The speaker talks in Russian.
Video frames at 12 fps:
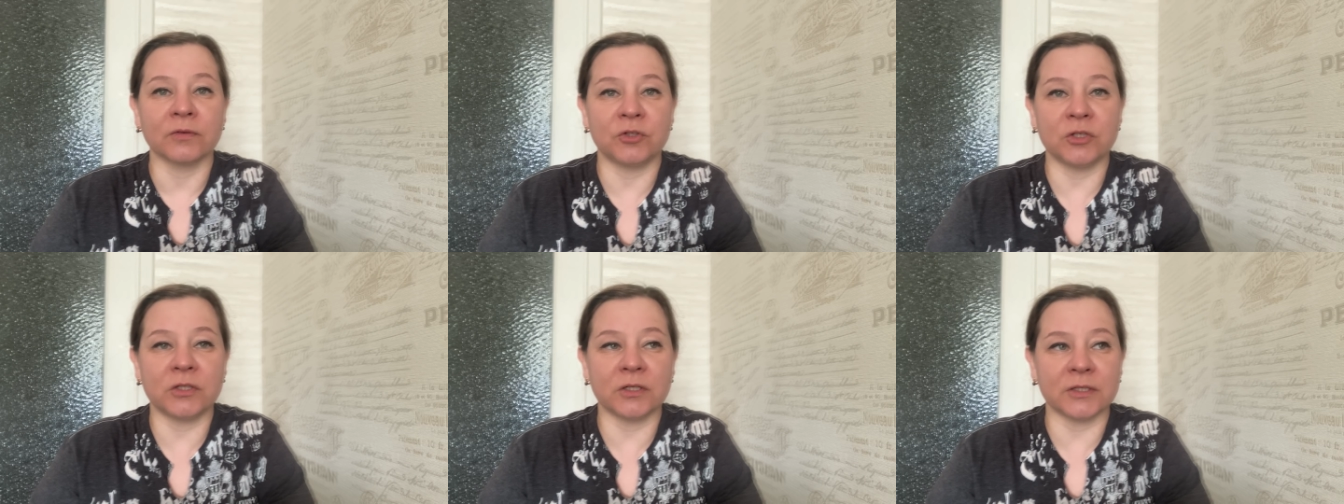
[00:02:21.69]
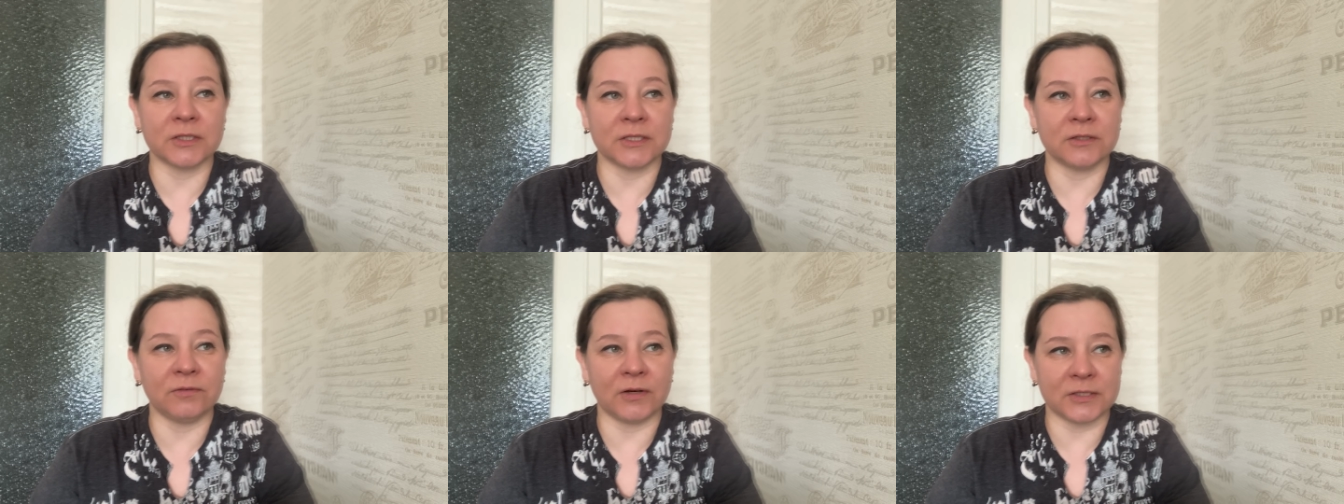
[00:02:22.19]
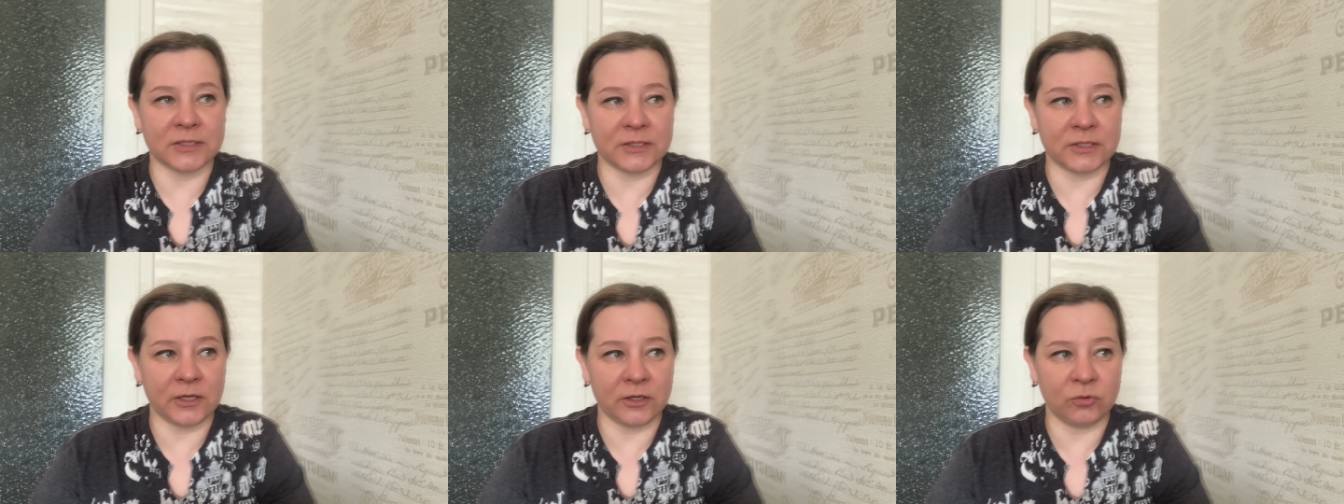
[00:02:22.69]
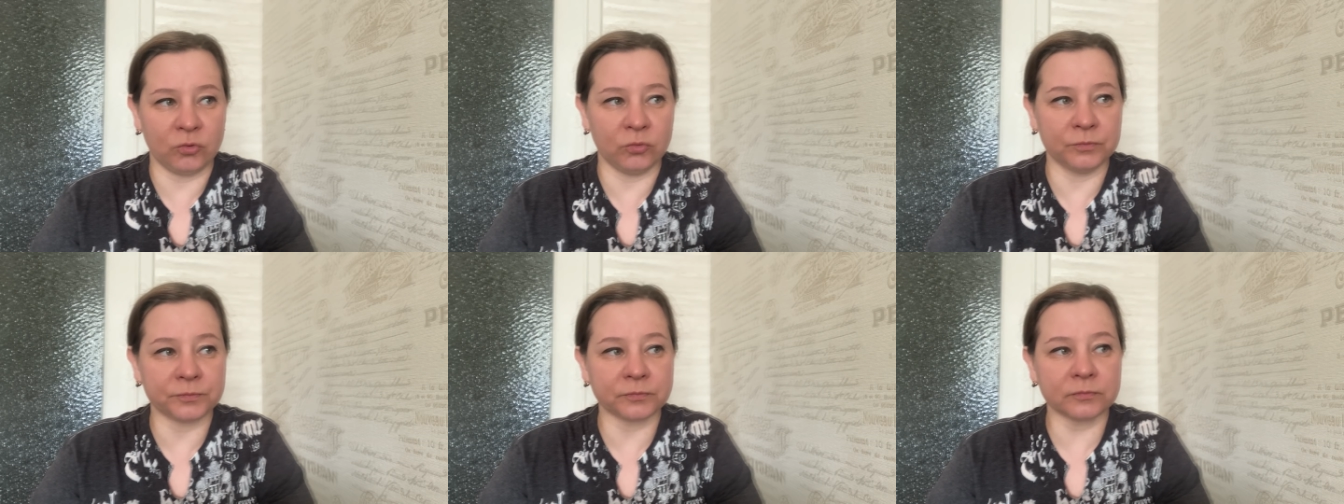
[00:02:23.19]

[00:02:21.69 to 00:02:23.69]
14.20 я иду